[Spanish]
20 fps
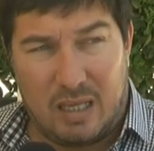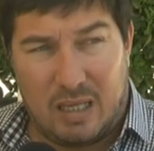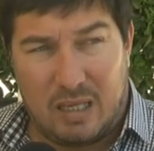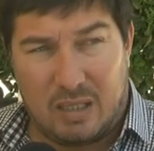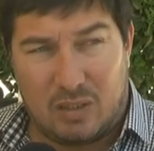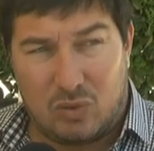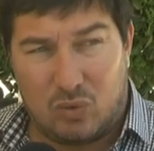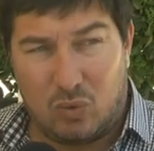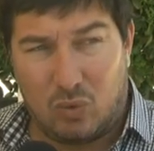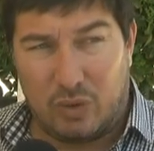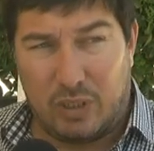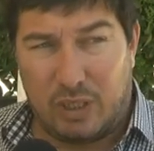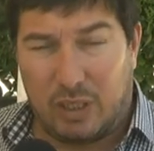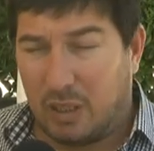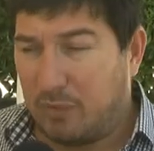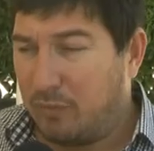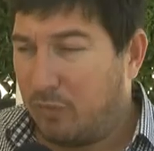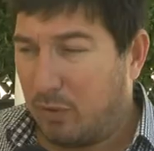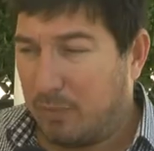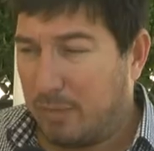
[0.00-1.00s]
su
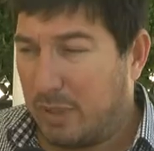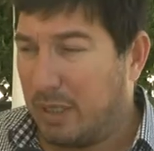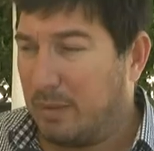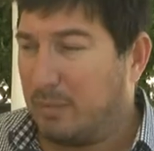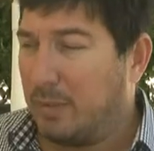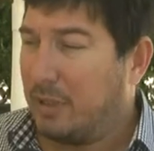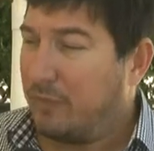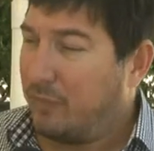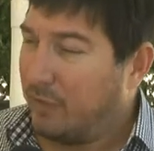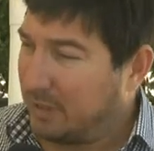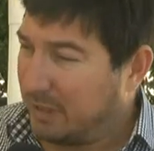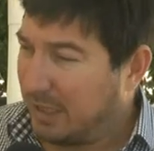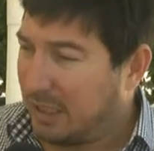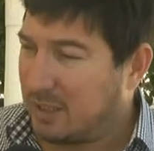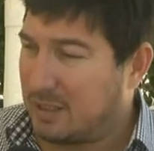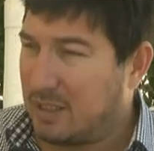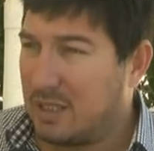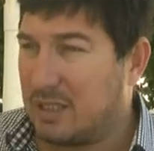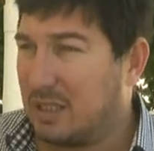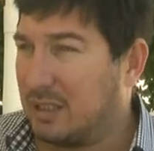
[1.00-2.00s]
única forma de
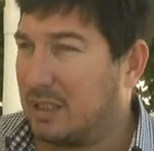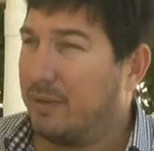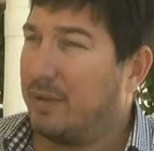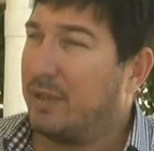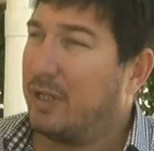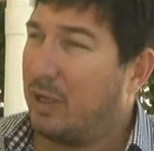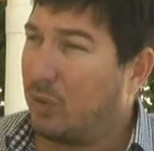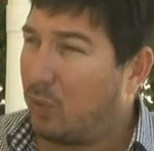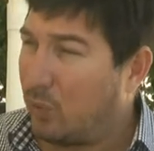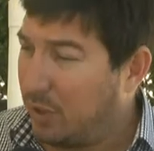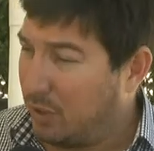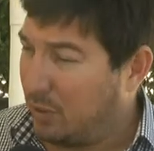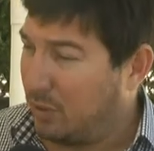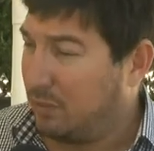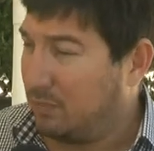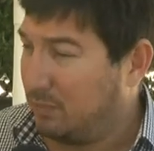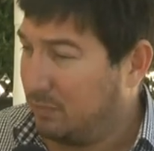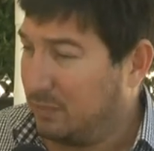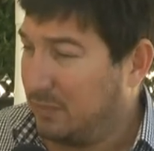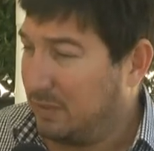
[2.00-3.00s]
manifestarse es a través del ruido,